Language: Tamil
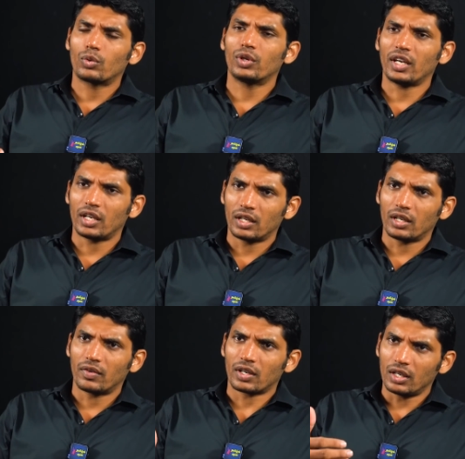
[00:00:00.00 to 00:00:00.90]

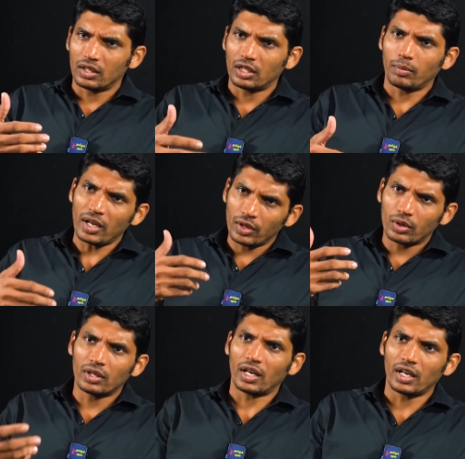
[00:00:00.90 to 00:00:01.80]
குடியேறினவர்கள் இந்த மாதிரி
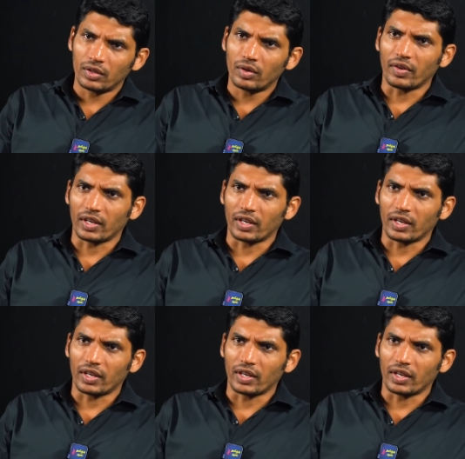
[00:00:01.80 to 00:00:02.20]
ஒரு நரேட்டிவை